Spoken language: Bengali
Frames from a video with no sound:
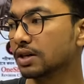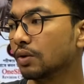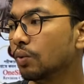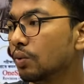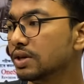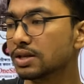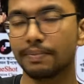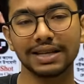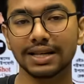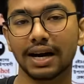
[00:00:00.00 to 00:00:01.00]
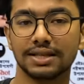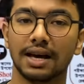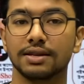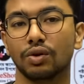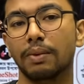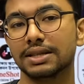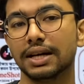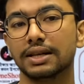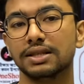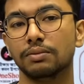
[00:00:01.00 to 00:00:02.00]
যে ওই যে বাচ্চা কাচ্চা আছে ওই বাচ্চা
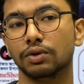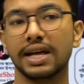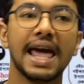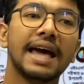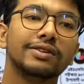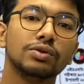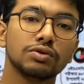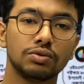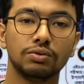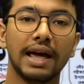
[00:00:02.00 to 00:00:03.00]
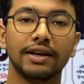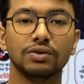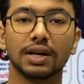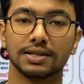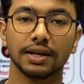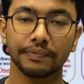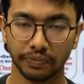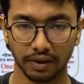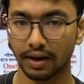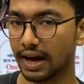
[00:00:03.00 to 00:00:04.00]
কাচ্চার মধ্যে একজন একজন আছে
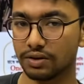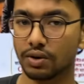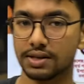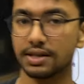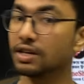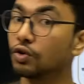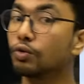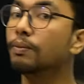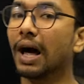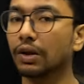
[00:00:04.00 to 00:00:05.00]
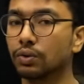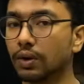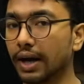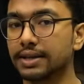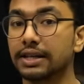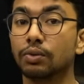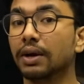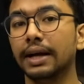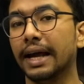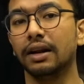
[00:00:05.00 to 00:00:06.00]
একজন আছে সে খুব ভালো দৌড়ায় সে
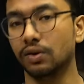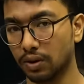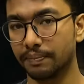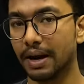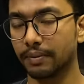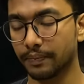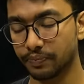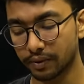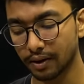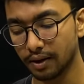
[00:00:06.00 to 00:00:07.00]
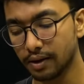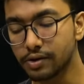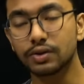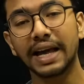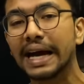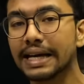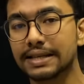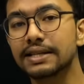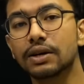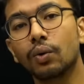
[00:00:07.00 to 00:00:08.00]
তোমাকে ট্যাকল করতে পারবে সো দেখা গেছে
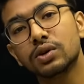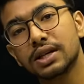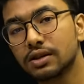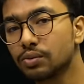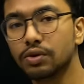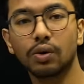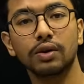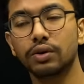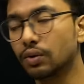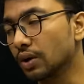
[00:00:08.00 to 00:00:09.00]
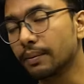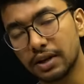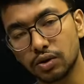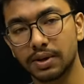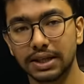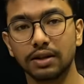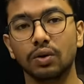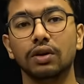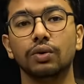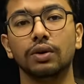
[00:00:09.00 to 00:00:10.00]
যে ওর সাথে তুমি দৌড়াদৌড়ি করলা মানে সবার সাথে
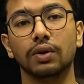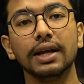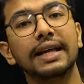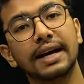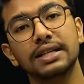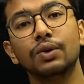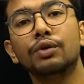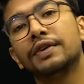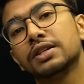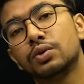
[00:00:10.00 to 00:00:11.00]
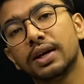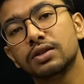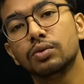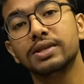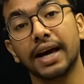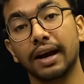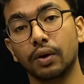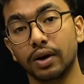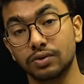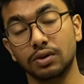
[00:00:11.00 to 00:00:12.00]
দৌড়াদৌড়ি করলা দেখা গেছে ও ফার্স্ট হয়ে গেছে তুমি সেকেন্ড
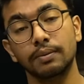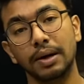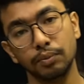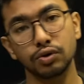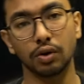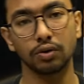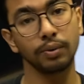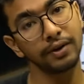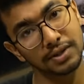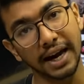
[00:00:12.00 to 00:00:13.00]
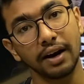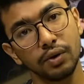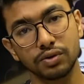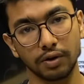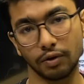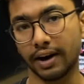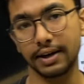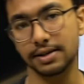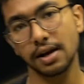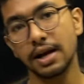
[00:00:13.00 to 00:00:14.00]
হয়ে গেছো বাট বুঝো তুমি কিন্তু সেকেন্ড হয়েছো কিন্তু
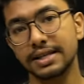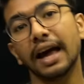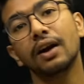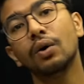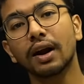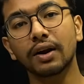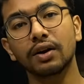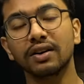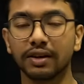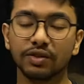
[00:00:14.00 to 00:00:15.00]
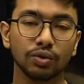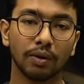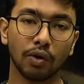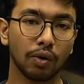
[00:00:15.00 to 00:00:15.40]
অ্যাটলিস্ট সেকেন্ড হওয়ার কারণে কিন্তু তোমার